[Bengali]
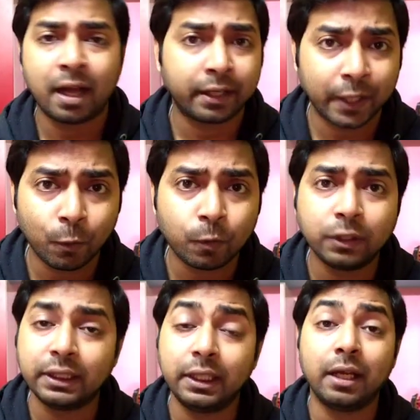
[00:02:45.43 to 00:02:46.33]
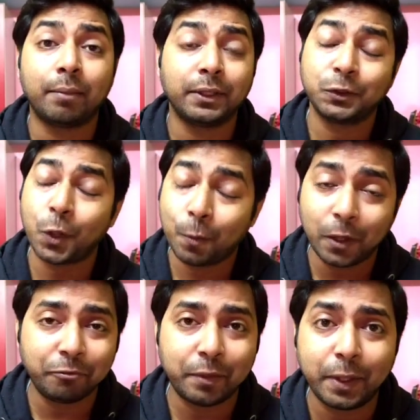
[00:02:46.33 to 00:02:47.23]
আর কেউ নন তিনি আমাদের
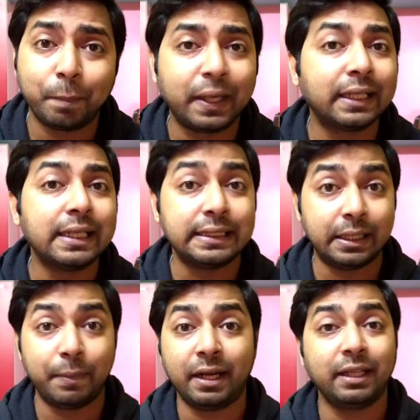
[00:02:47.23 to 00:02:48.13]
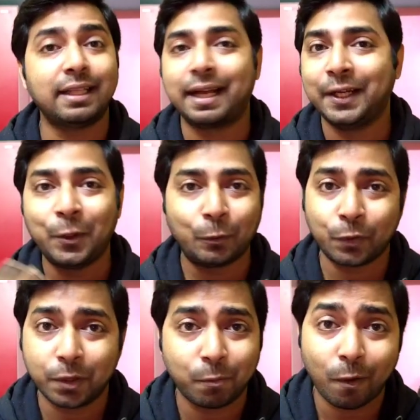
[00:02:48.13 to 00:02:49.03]
সবার ফেভারিট পঙ্কজ ত্রিপাঠী তাকে নিয়ে
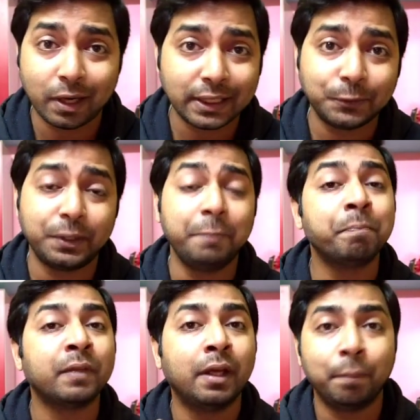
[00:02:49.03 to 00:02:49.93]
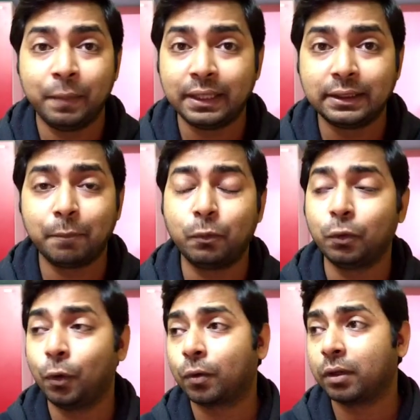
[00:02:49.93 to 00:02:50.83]
নতুন করে বলার কিছু নেই মির্জাপুর
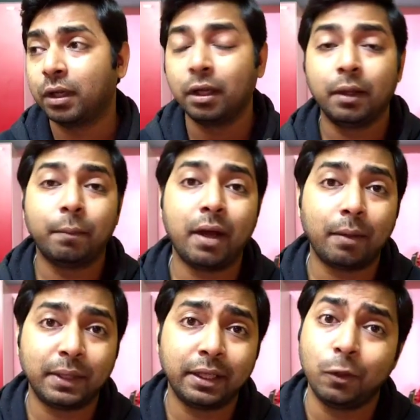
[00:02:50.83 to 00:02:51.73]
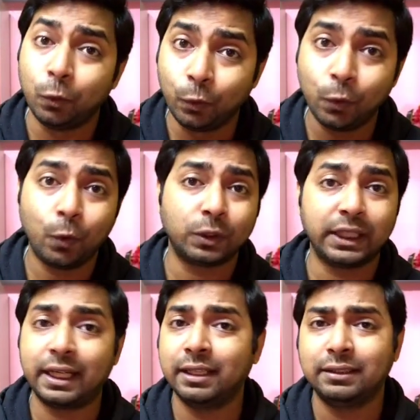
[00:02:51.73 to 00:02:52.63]
হোক বা আমাদের লুডো হোক
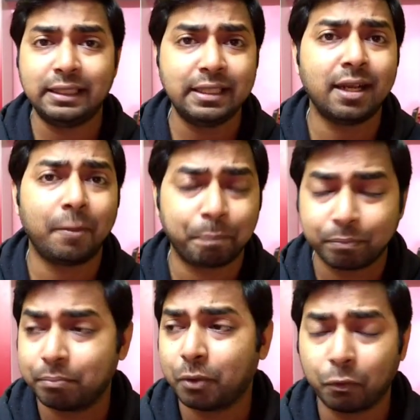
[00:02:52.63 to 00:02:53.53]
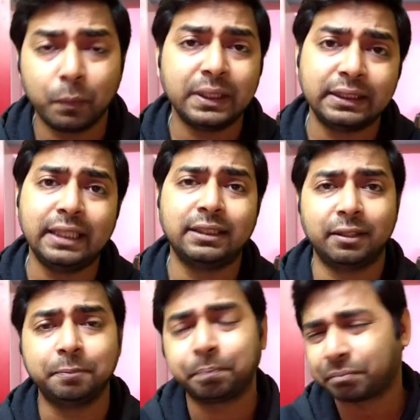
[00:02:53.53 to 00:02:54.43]
সেখানে তিনি যা পারফরমেন্স
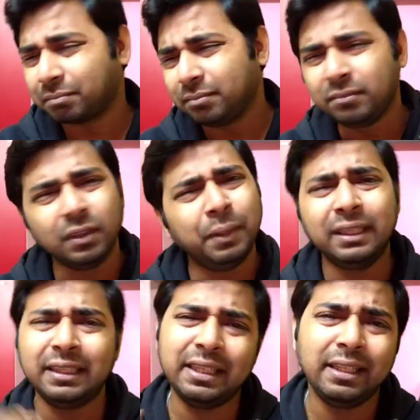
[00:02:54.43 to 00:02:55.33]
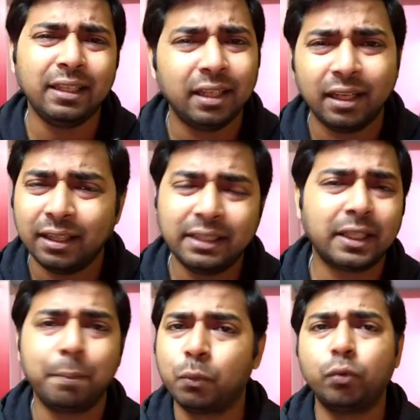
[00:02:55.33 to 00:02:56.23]
দিয়েছেন মানে তিনি
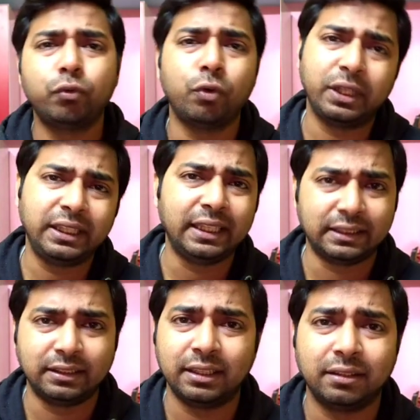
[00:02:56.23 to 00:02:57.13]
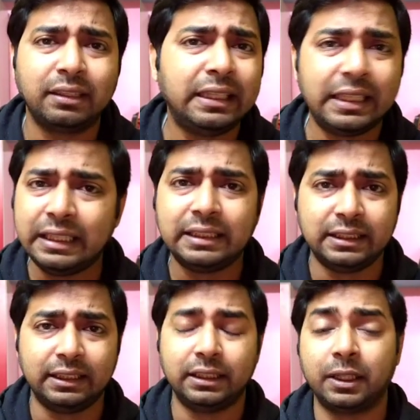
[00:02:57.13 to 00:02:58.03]
নিজেকে প্রুফ করে দিয়েছেন যে তিনি কী
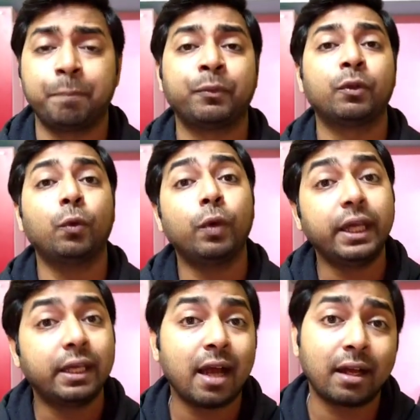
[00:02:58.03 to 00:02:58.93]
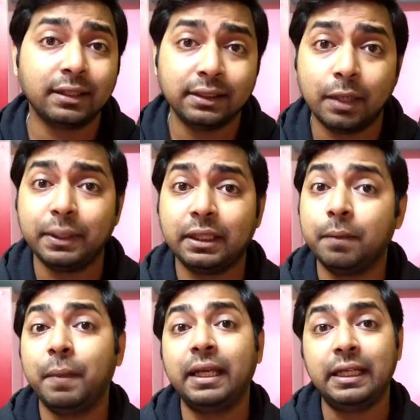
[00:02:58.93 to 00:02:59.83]
জিনিস তো এই কাগজ সিনেমায়
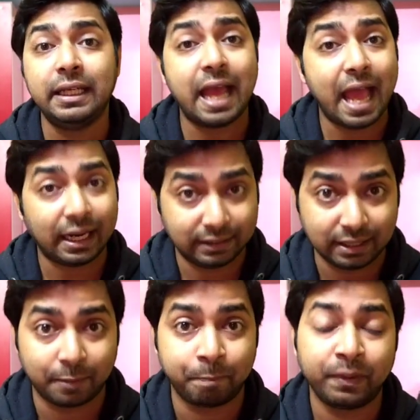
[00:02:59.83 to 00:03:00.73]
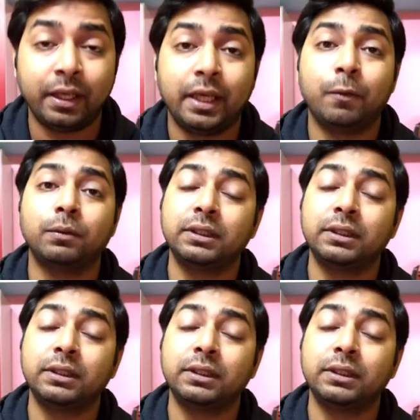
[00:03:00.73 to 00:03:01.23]
তিনি মেন লিড অ্যাক্টর এবং